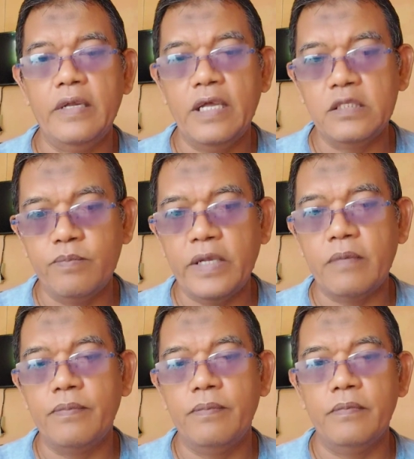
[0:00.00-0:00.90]
ya aspek
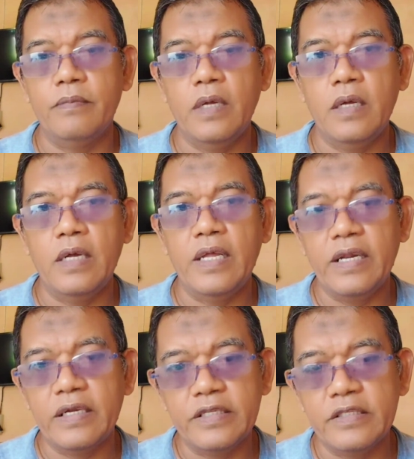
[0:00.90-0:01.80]
eh,
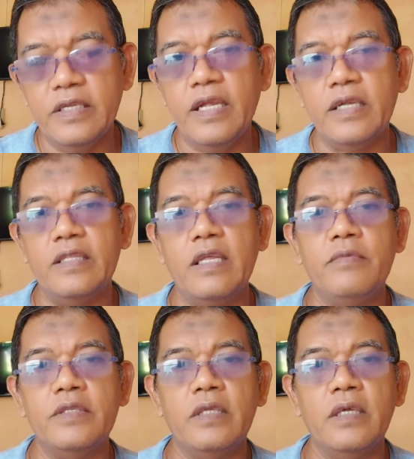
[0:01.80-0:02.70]
hal-hal uh, kecil yang kita
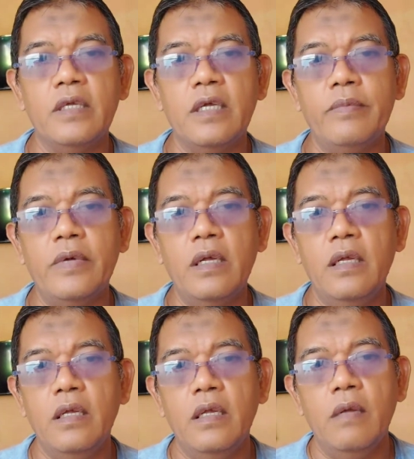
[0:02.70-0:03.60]
mesti
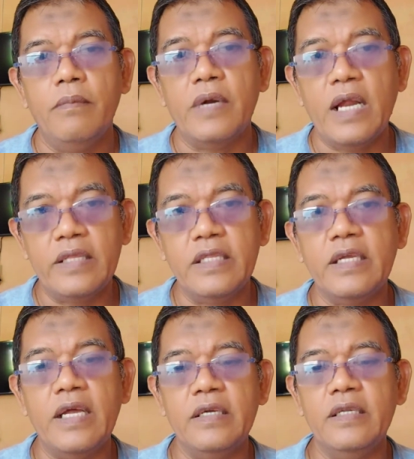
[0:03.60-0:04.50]
apa
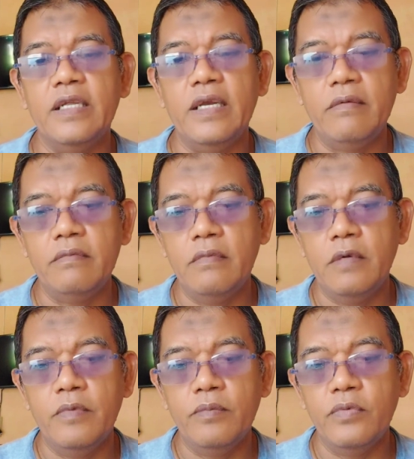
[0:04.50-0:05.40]
perhatikan di dalam
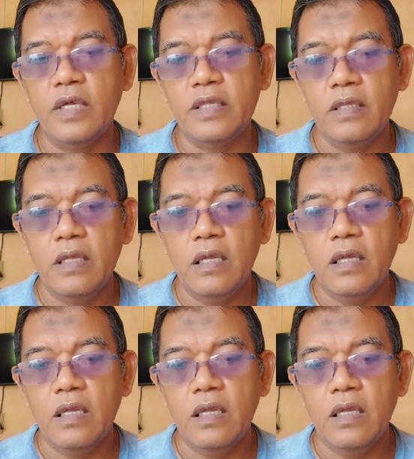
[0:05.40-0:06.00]
eh, membuat